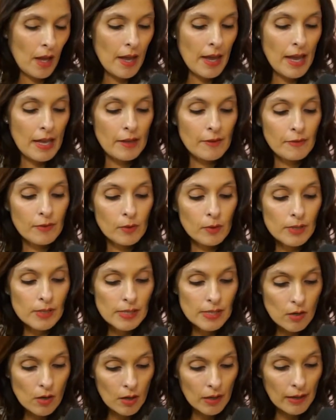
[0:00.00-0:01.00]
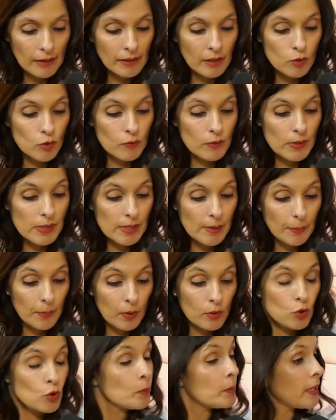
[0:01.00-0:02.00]
ele falou assim: olha, Tati, você
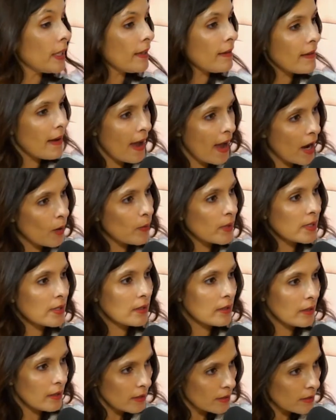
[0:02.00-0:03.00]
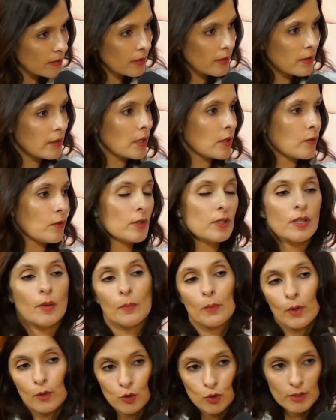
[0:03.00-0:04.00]
pode brincar com as crianças, você
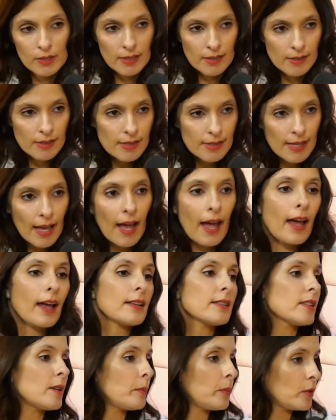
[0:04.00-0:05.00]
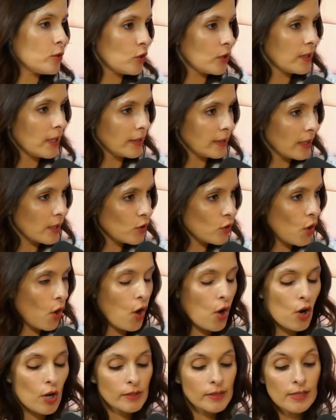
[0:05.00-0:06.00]
pode dançar, você pode entrar nas
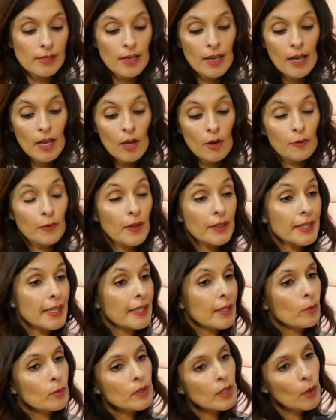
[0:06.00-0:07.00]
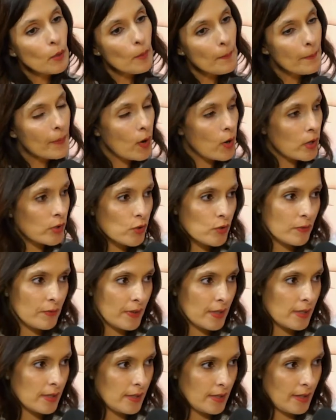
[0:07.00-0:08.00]
rodas. Eu falei: o que, que eu não posso
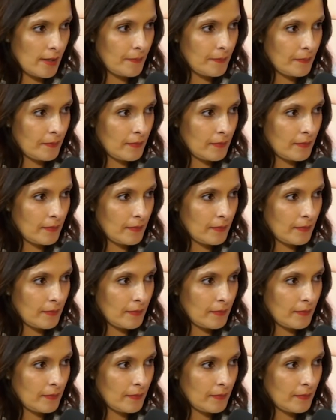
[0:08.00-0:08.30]
fazer?